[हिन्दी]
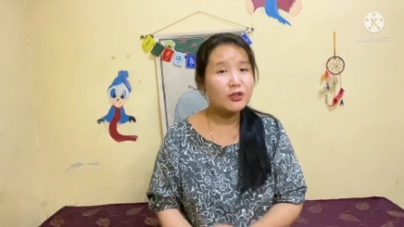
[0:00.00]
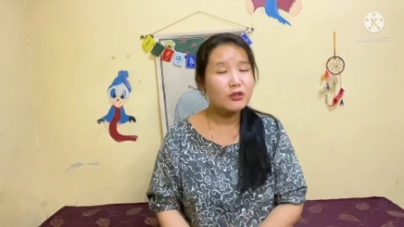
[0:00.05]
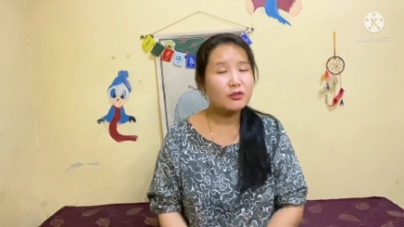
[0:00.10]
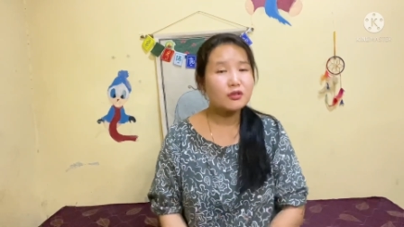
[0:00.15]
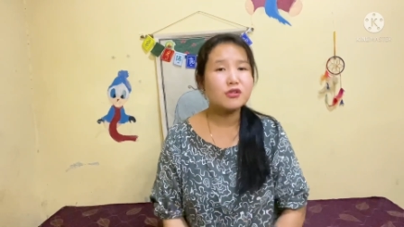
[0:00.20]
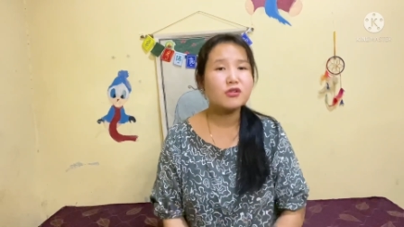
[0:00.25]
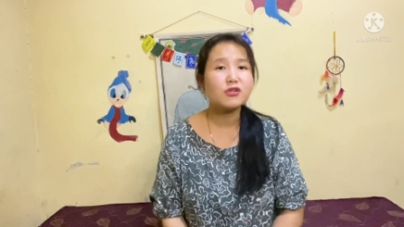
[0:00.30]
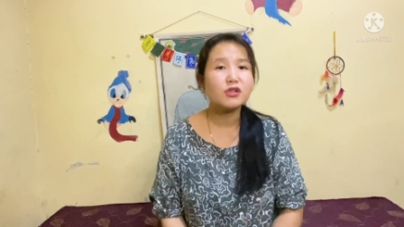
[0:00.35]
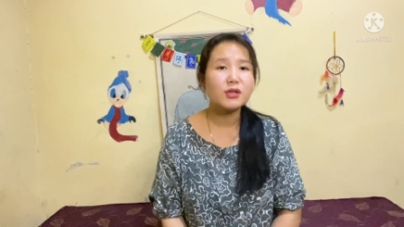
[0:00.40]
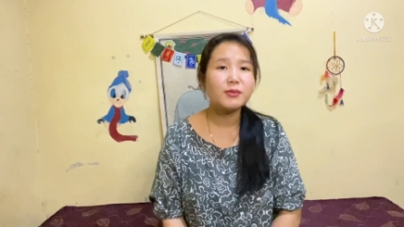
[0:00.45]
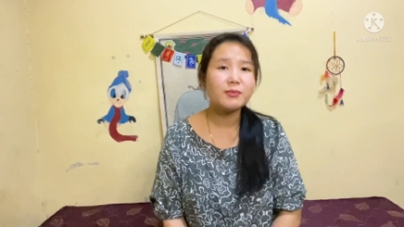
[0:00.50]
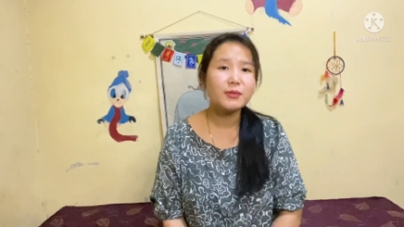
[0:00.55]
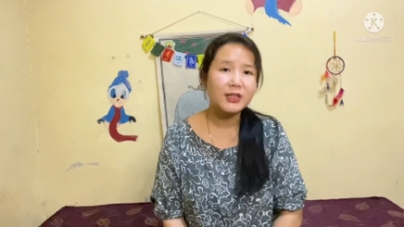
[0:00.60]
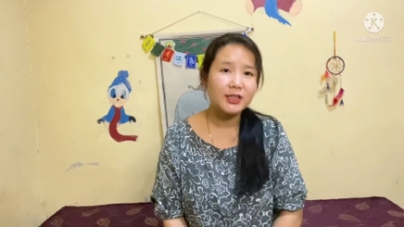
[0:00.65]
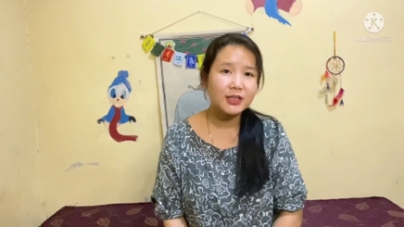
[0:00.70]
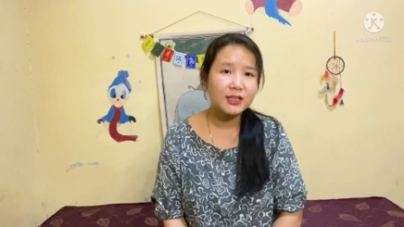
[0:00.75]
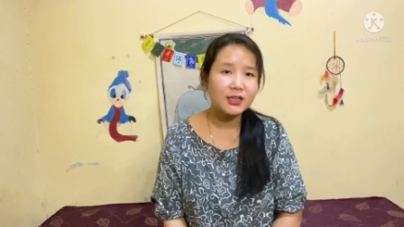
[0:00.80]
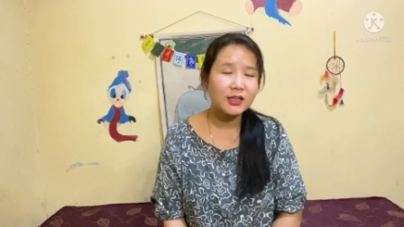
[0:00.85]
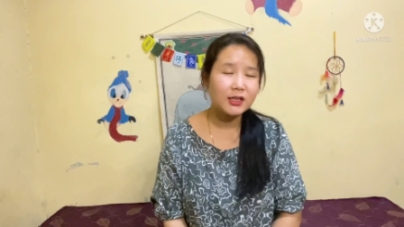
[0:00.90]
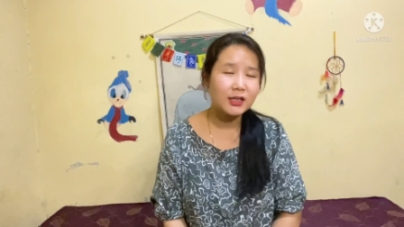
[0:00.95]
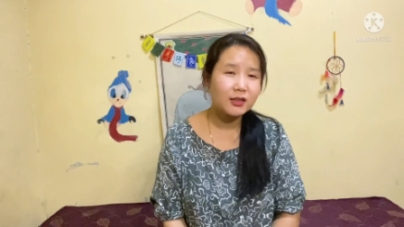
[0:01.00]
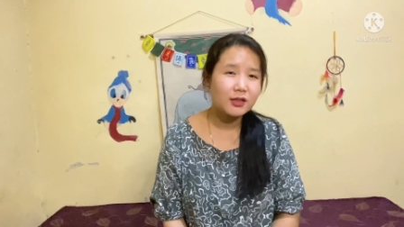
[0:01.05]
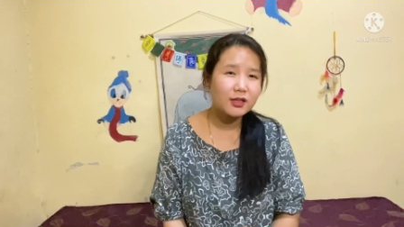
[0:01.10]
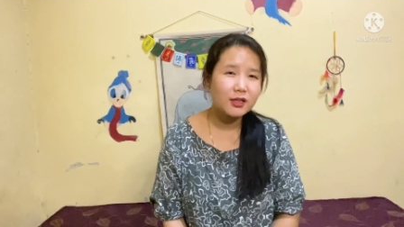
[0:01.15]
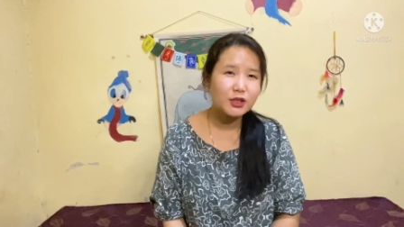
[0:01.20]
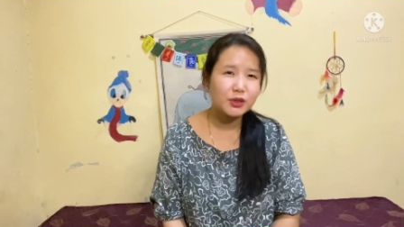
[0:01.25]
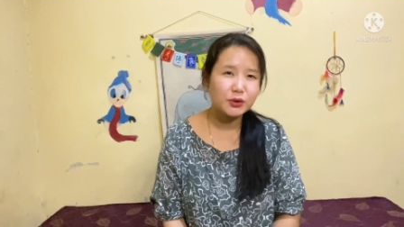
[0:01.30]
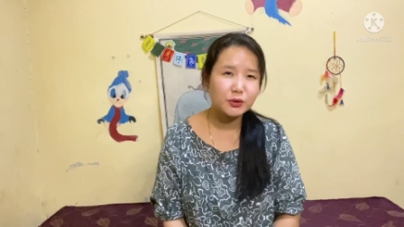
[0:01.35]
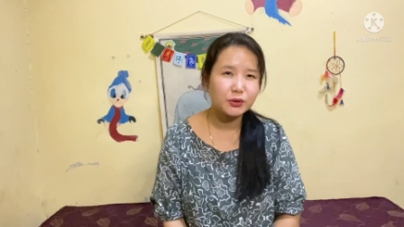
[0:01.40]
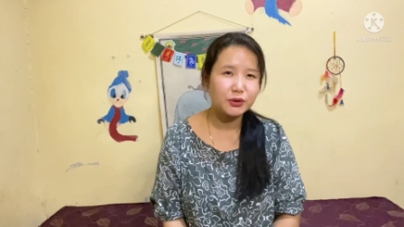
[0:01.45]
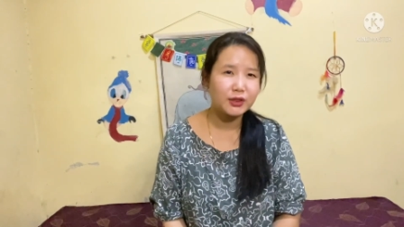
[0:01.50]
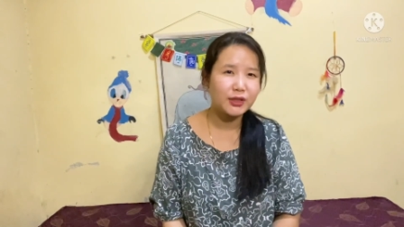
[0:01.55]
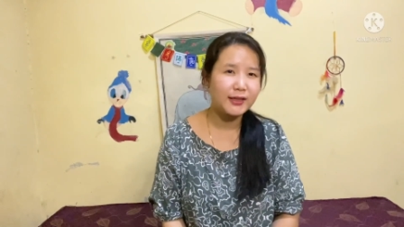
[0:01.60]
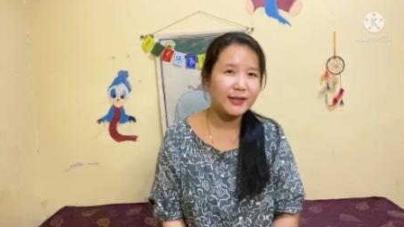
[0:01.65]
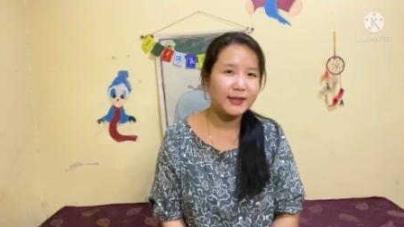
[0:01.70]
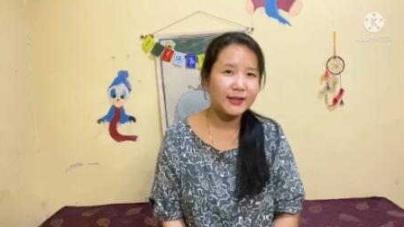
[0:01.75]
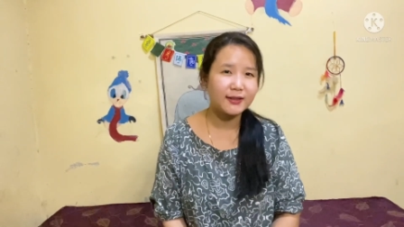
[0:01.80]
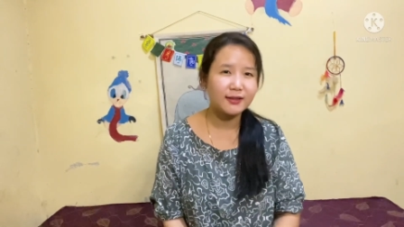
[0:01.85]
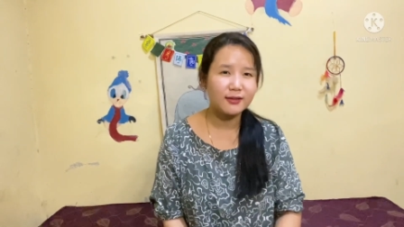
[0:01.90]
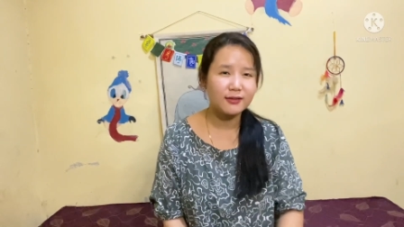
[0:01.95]
दूसरों की मदद करना जो होता
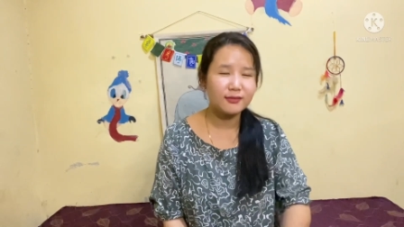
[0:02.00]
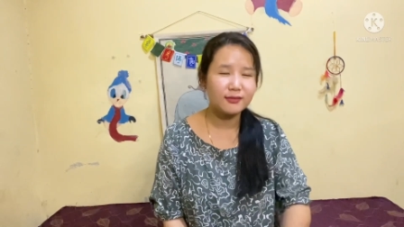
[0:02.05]
है